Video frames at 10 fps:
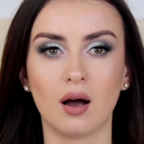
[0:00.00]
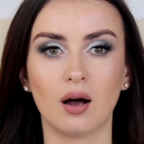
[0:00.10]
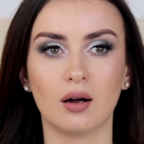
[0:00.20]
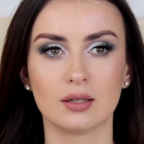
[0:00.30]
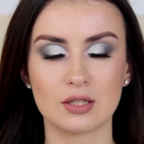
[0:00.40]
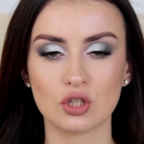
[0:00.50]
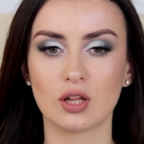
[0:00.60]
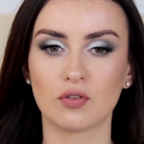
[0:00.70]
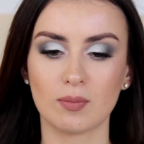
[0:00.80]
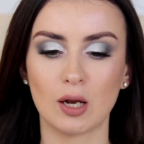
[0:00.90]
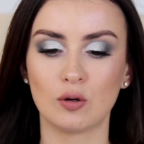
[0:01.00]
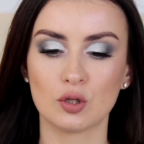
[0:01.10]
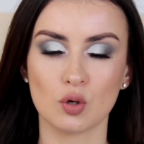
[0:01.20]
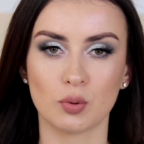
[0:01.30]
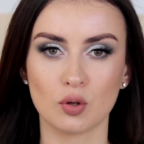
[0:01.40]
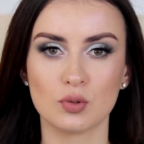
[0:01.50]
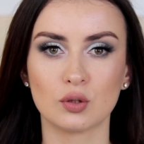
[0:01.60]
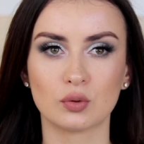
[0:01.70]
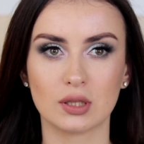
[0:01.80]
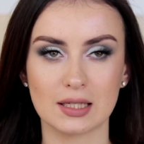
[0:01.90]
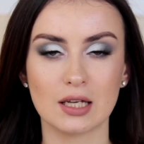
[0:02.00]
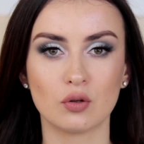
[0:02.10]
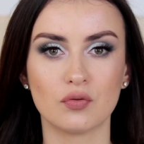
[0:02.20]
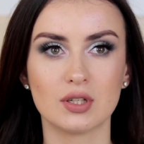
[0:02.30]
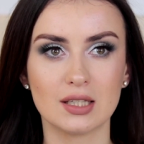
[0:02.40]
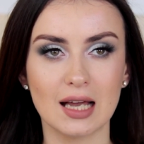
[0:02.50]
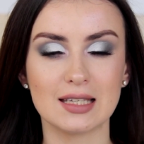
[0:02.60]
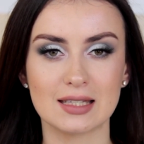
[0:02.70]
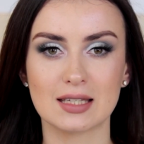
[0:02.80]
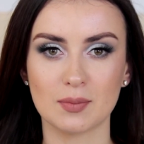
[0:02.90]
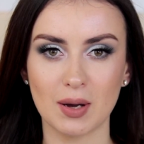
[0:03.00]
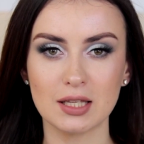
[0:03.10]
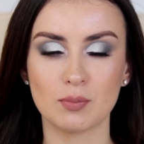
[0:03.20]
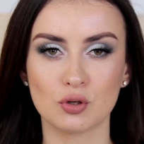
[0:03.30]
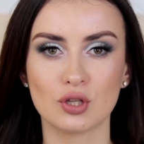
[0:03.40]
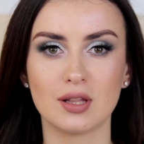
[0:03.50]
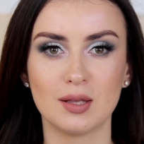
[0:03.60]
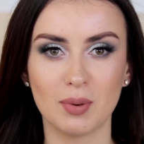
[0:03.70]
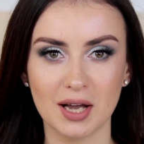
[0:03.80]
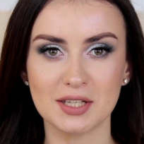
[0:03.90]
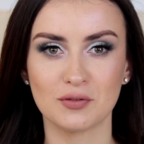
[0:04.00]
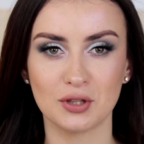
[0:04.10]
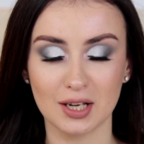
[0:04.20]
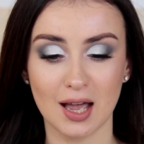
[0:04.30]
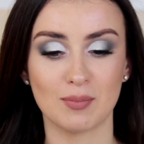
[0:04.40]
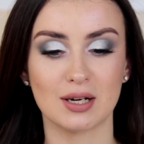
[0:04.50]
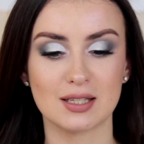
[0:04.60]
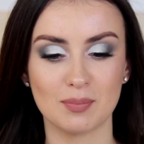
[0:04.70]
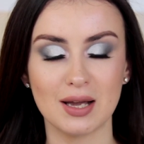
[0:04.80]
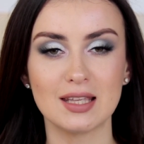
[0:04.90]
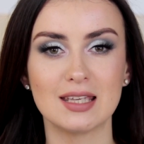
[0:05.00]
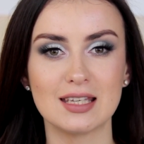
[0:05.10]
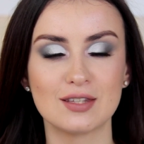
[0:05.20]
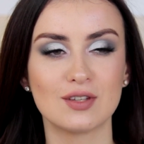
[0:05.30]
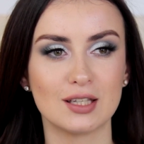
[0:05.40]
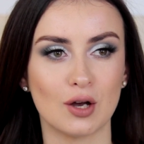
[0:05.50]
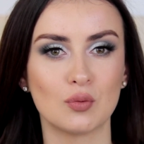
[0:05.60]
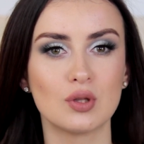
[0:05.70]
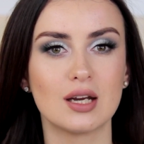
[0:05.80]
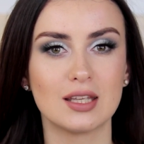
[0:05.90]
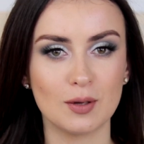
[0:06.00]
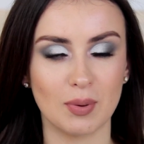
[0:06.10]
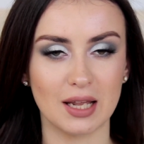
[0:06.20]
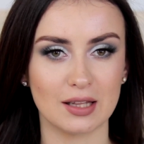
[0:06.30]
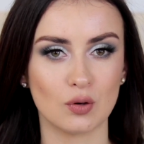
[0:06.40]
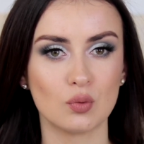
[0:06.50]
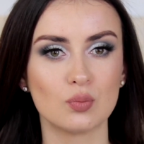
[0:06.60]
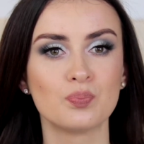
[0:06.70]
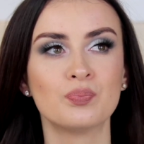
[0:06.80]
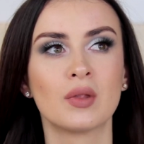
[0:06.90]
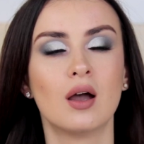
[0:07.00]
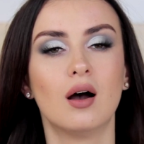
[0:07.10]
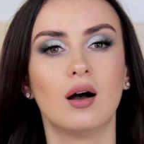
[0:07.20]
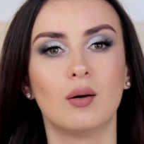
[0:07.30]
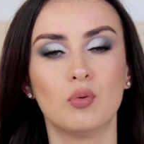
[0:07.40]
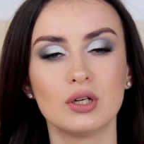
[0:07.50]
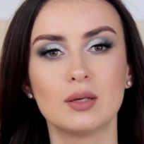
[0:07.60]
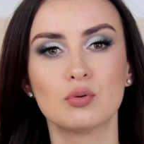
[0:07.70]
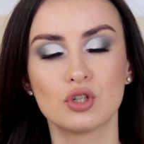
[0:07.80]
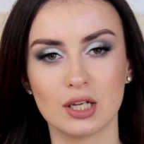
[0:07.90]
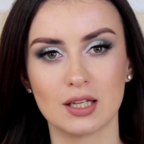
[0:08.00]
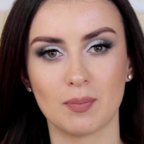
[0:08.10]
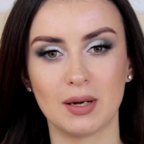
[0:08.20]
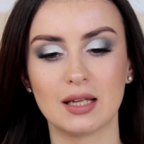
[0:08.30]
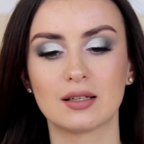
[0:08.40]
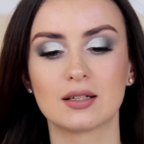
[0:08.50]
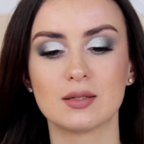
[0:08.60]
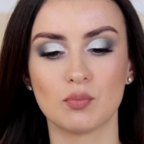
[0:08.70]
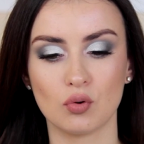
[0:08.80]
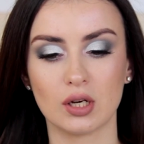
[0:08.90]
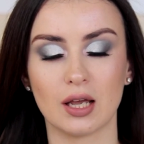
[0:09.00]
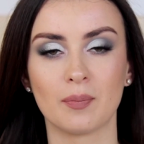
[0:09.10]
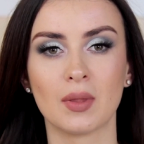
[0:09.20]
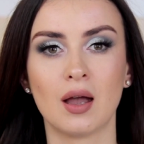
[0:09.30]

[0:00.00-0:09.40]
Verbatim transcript: а, сначала оформляют лицо, потом делают глаза, но всегда есть осыпание, просто это не показывают на камеру. Осыпание есть всегда у дорогих палеток, у а, более бюджетных палеток тем более.